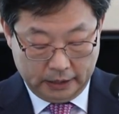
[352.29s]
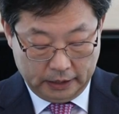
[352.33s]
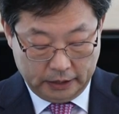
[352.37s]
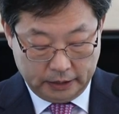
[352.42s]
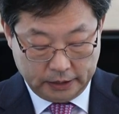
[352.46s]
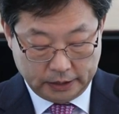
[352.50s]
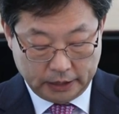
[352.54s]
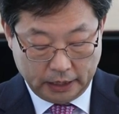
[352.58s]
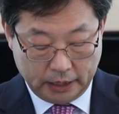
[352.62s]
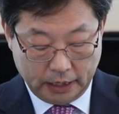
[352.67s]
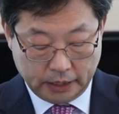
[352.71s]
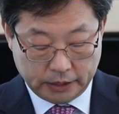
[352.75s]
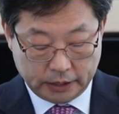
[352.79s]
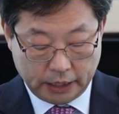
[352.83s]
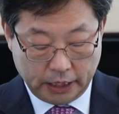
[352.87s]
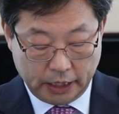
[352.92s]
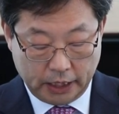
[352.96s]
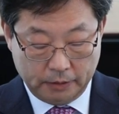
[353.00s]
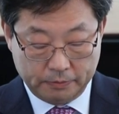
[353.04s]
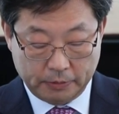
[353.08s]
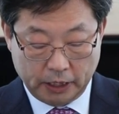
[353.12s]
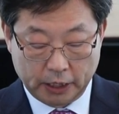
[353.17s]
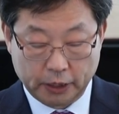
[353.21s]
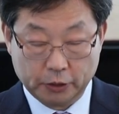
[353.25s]
인생의
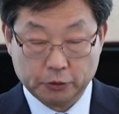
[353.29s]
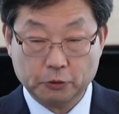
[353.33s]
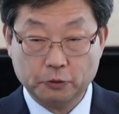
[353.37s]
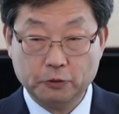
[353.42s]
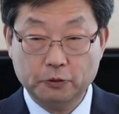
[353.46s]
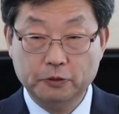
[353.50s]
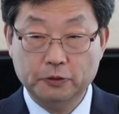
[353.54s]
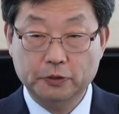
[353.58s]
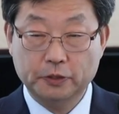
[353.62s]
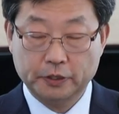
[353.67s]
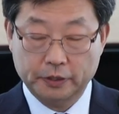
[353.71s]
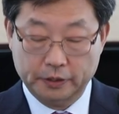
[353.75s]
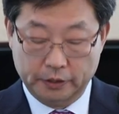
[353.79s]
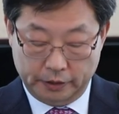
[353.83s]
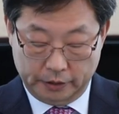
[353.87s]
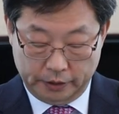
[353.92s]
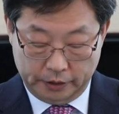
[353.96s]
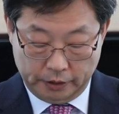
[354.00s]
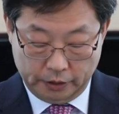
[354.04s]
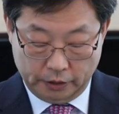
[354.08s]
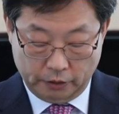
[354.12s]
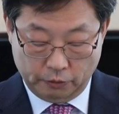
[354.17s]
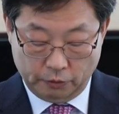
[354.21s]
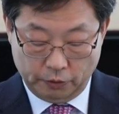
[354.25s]
재임하게도
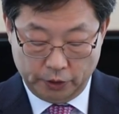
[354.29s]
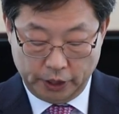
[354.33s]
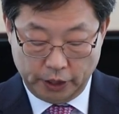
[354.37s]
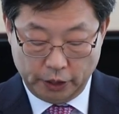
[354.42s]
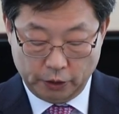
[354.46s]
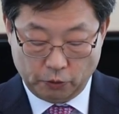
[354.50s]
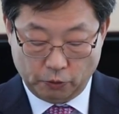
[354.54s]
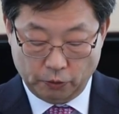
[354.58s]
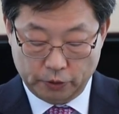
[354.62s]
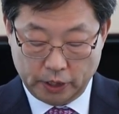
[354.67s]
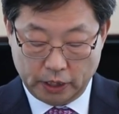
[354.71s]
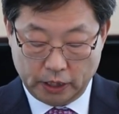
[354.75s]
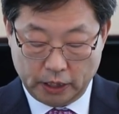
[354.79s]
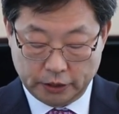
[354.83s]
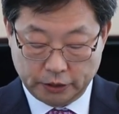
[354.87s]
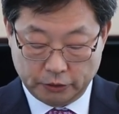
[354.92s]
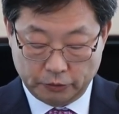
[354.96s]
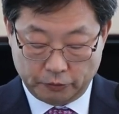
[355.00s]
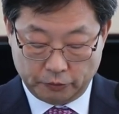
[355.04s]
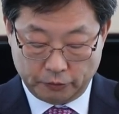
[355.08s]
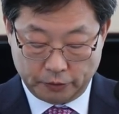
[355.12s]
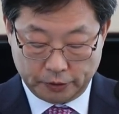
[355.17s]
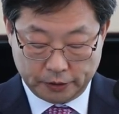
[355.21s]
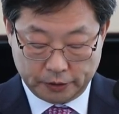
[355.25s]
영원히 고대
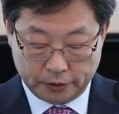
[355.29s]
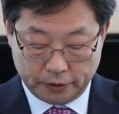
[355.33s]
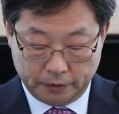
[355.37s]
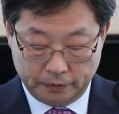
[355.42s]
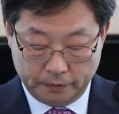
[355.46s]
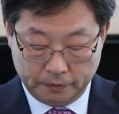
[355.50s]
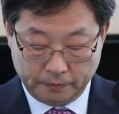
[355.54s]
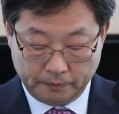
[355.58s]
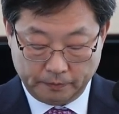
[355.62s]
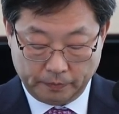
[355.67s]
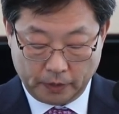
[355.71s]
가족으로서